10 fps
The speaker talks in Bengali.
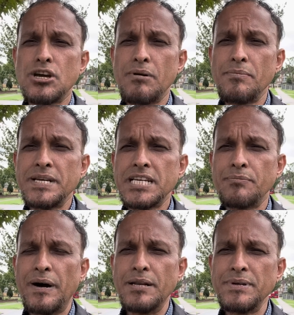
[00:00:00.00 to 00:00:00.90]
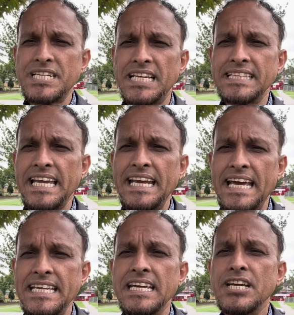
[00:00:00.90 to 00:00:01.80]
সমাবেশের পারমিশন দেয়
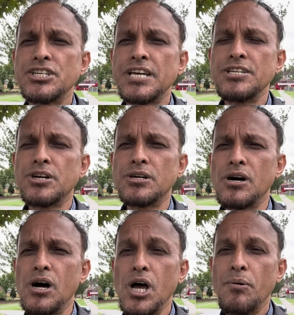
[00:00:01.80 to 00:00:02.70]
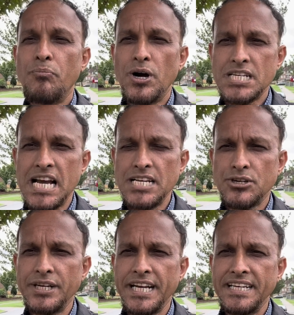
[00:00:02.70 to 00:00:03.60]
নাই সেই জন্য
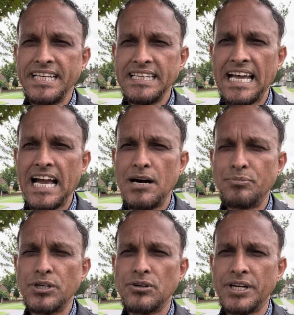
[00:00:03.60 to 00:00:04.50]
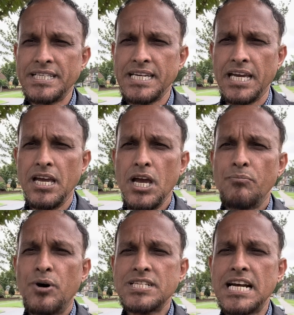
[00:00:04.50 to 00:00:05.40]
প্রশাসনের নিন্দা জ্ঞাপন করেছে
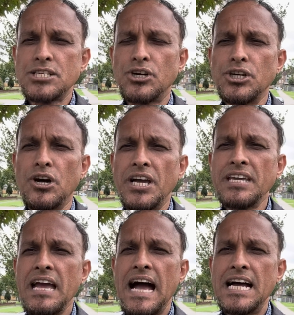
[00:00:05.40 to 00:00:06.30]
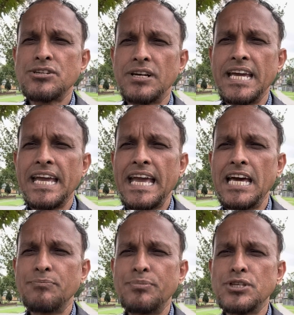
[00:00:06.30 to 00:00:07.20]
প্রশাসন নয় আসলে
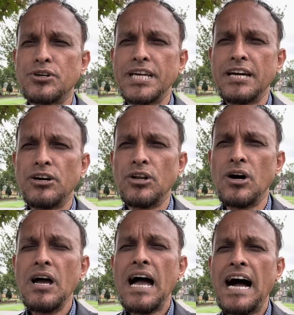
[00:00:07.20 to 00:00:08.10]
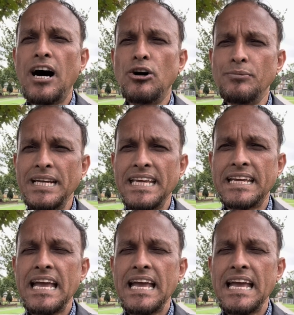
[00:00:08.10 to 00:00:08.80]
এর পিছনে হলো আওয়ামী লীগ